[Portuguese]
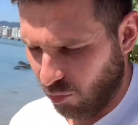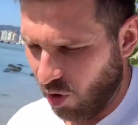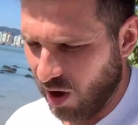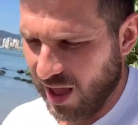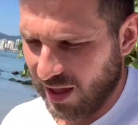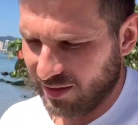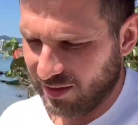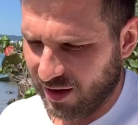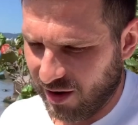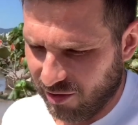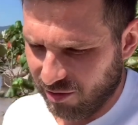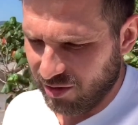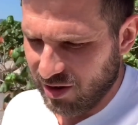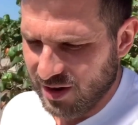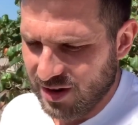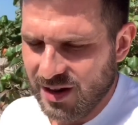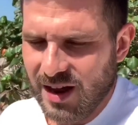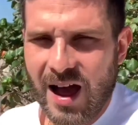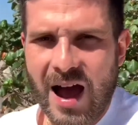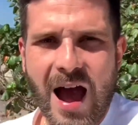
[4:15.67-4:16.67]
molhadão,
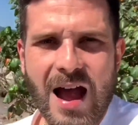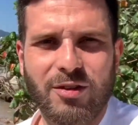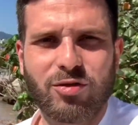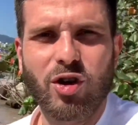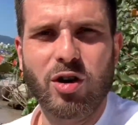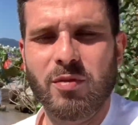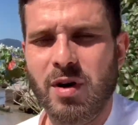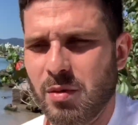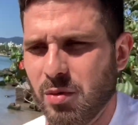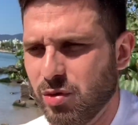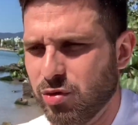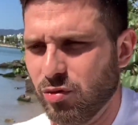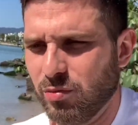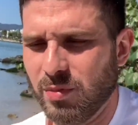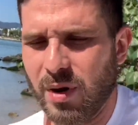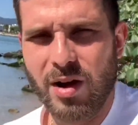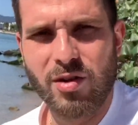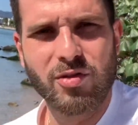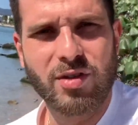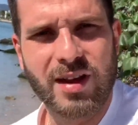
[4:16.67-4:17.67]
aí tomamos
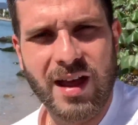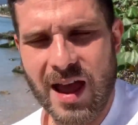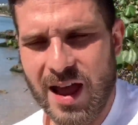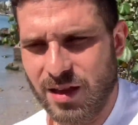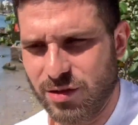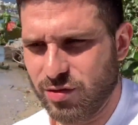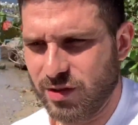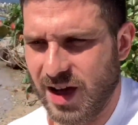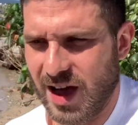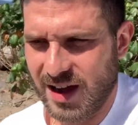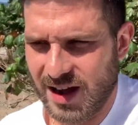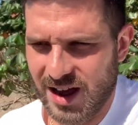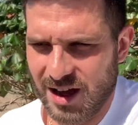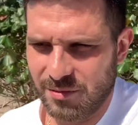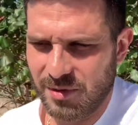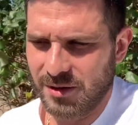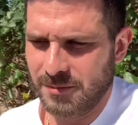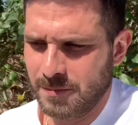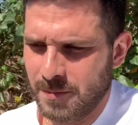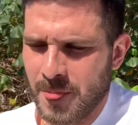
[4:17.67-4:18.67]
um banho quente,
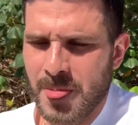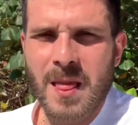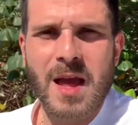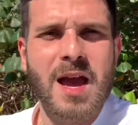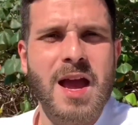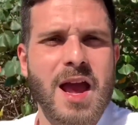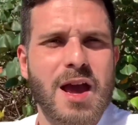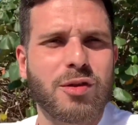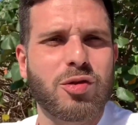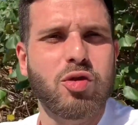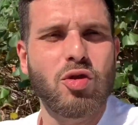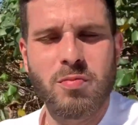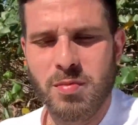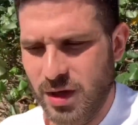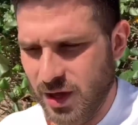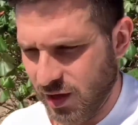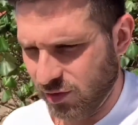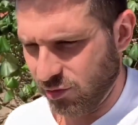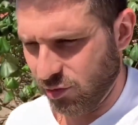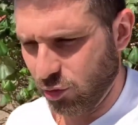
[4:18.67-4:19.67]
caramba.
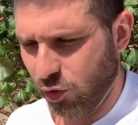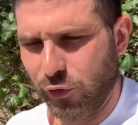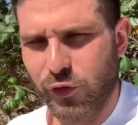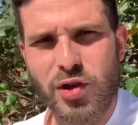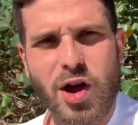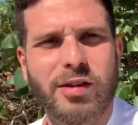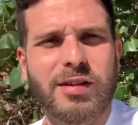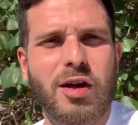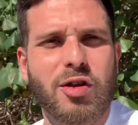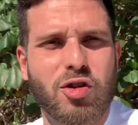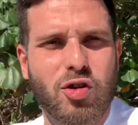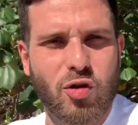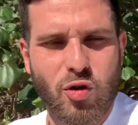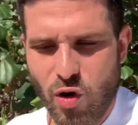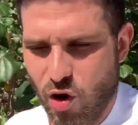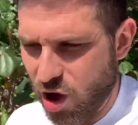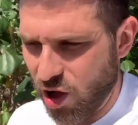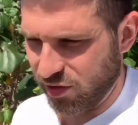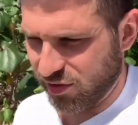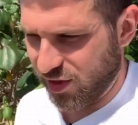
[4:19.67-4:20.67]
Resumindo, no final das
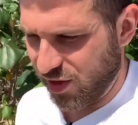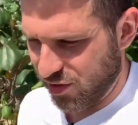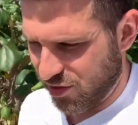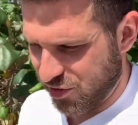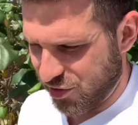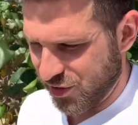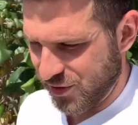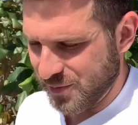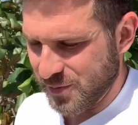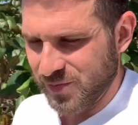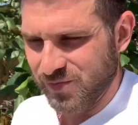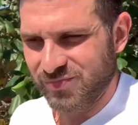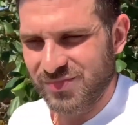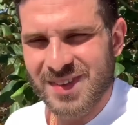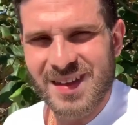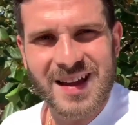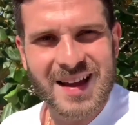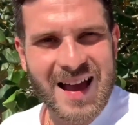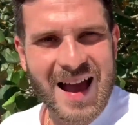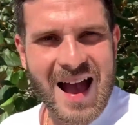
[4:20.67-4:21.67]
contas,
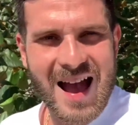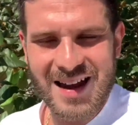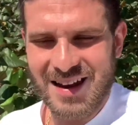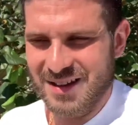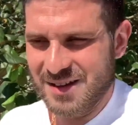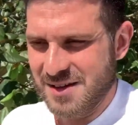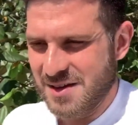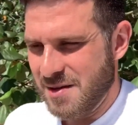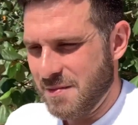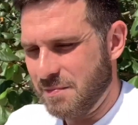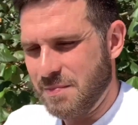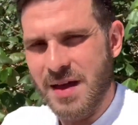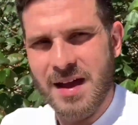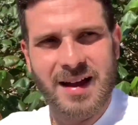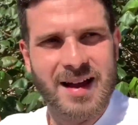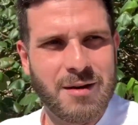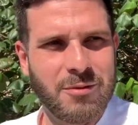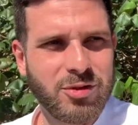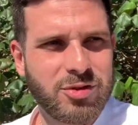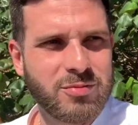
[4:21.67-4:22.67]
cara,
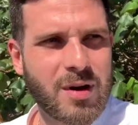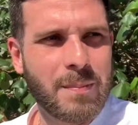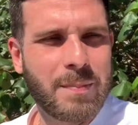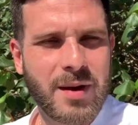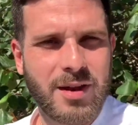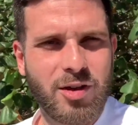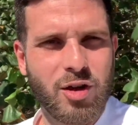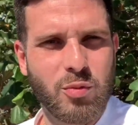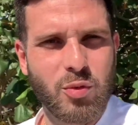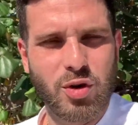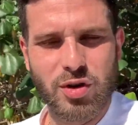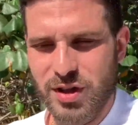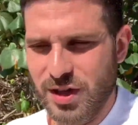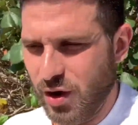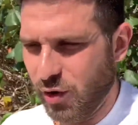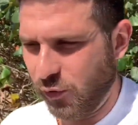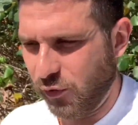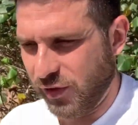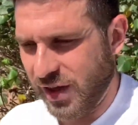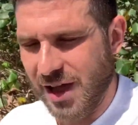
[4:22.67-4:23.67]
pegamos uma
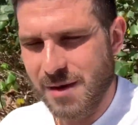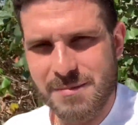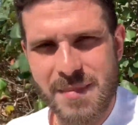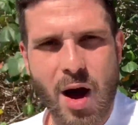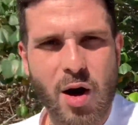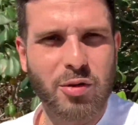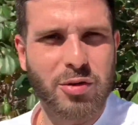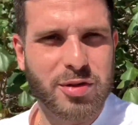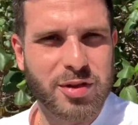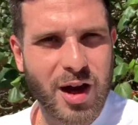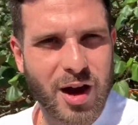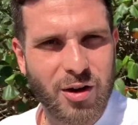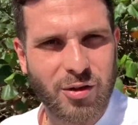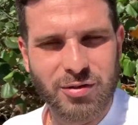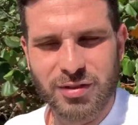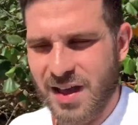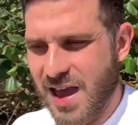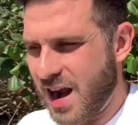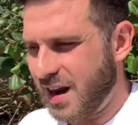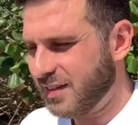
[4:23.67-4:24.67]
pneumonia, eu fiquei
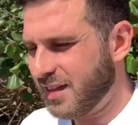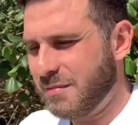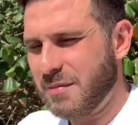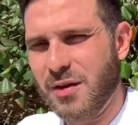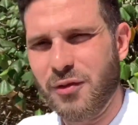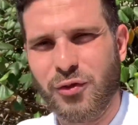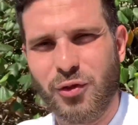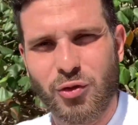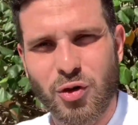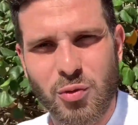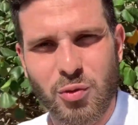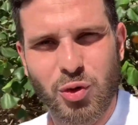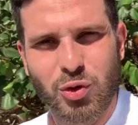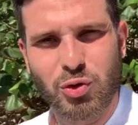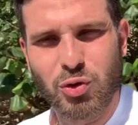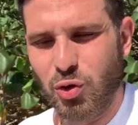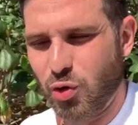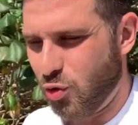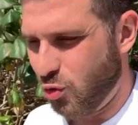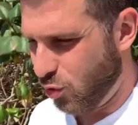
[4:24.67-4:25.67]
malzão, ela também ficou
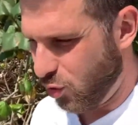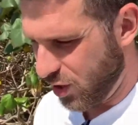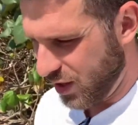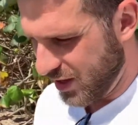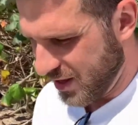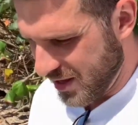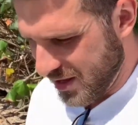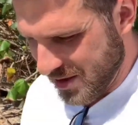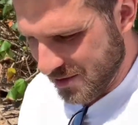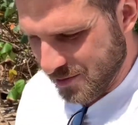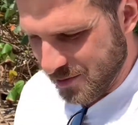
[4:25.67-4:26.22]
muito ruim.